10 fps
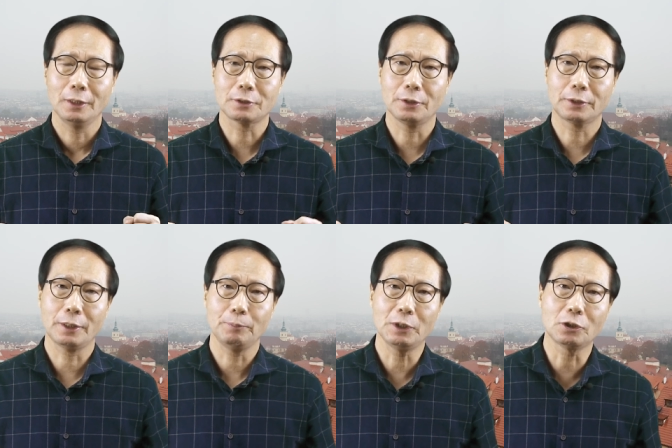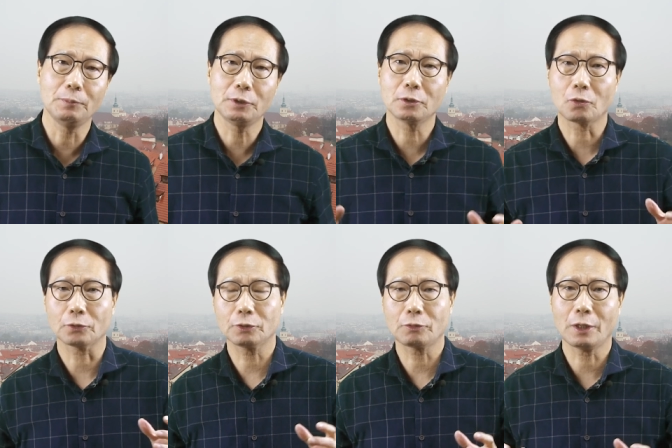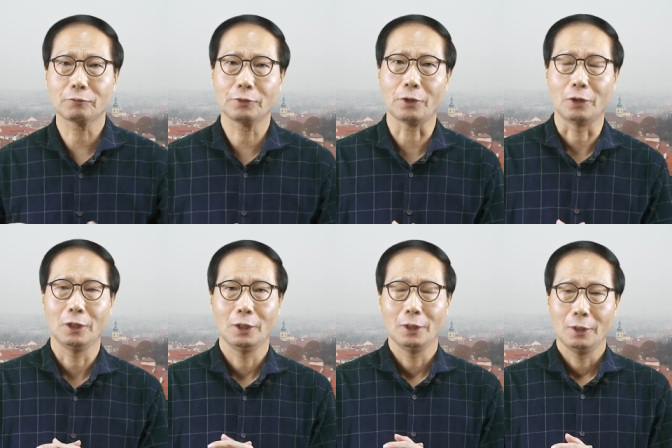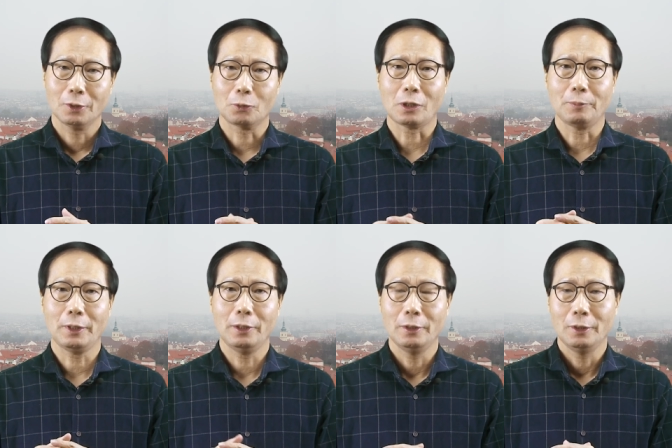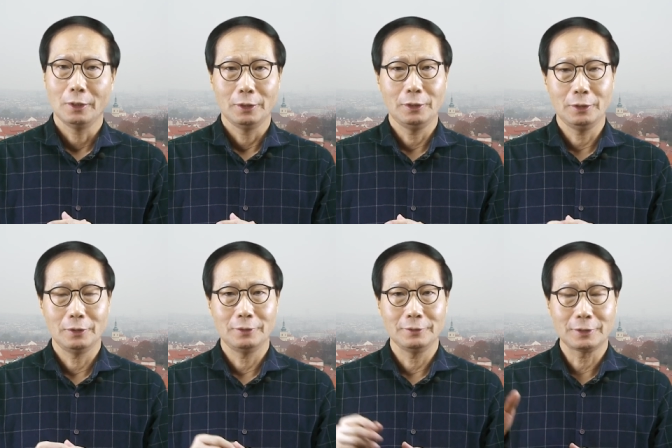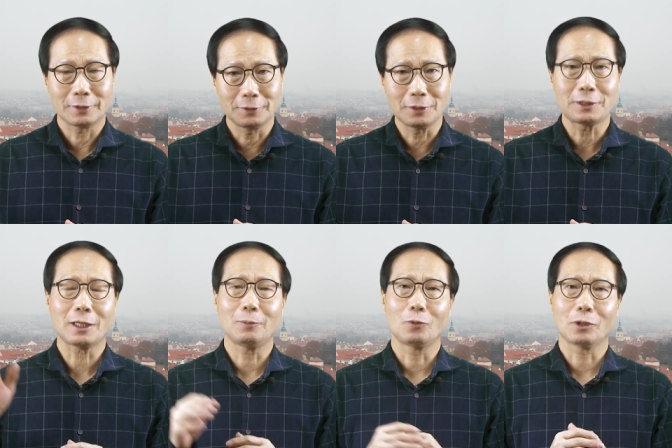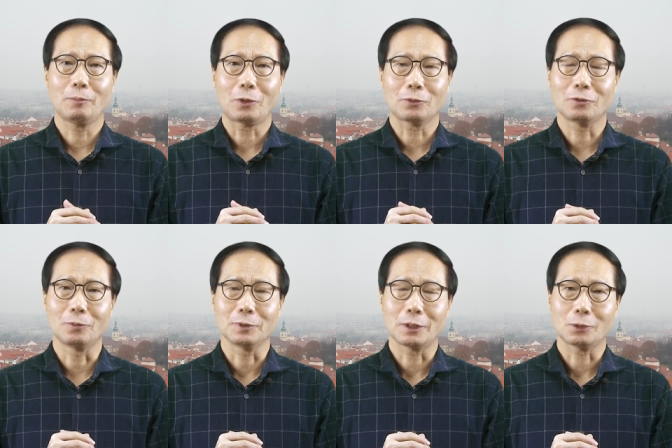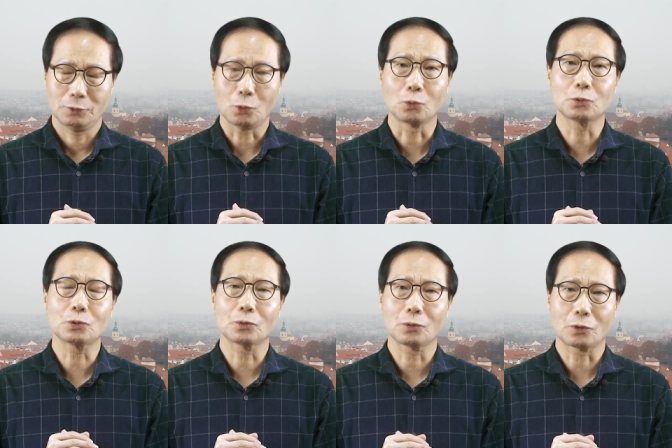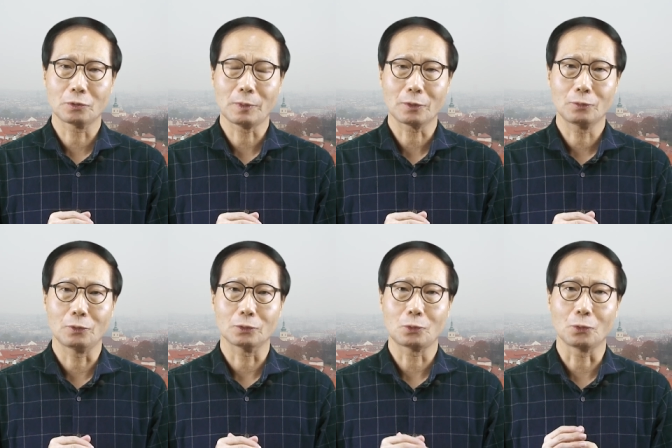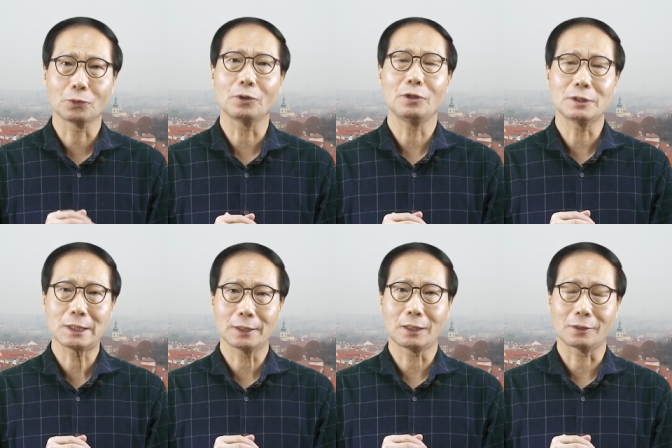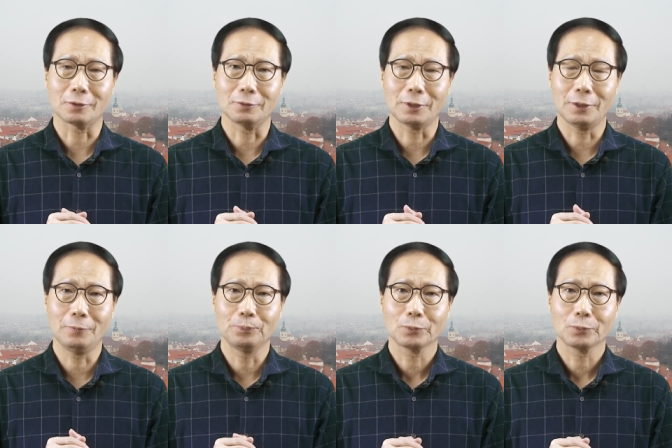그래서 이렇게 비틀비틀 걷기도 하고요. 그 다음에 이, 이제 그때 제가 본 게 바로 그겁니다. 종종 걸음하고 동결 현상이라는 건데요.